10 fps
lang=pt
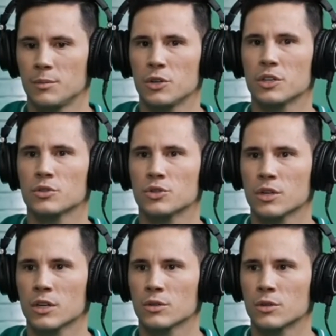a maioria do
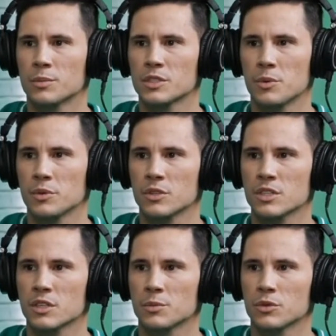jogador, principalmente na
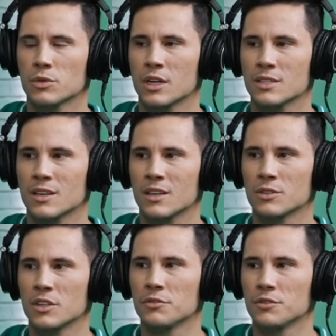nossa equipe, é tudo
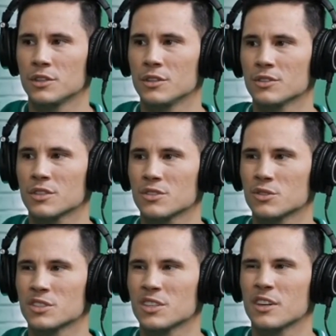casado, tem filhos, essas
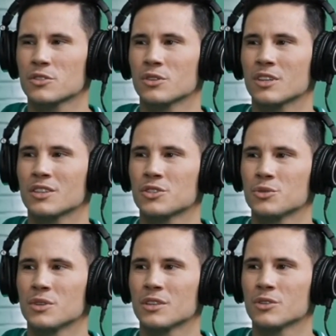coisas. Você faz contrato de
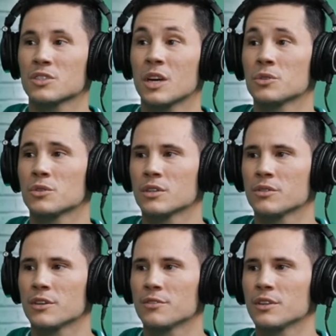um ano, não sabe se o ano que
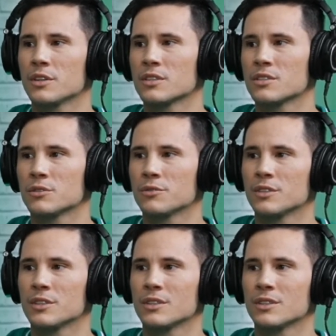vem fica, se é não
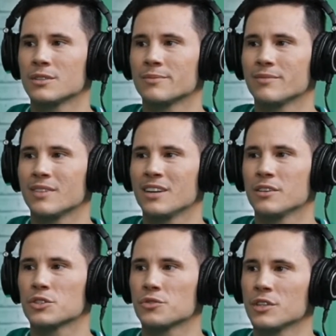fica. É, é Aí
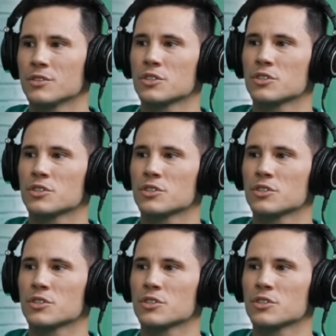verdade. os filhos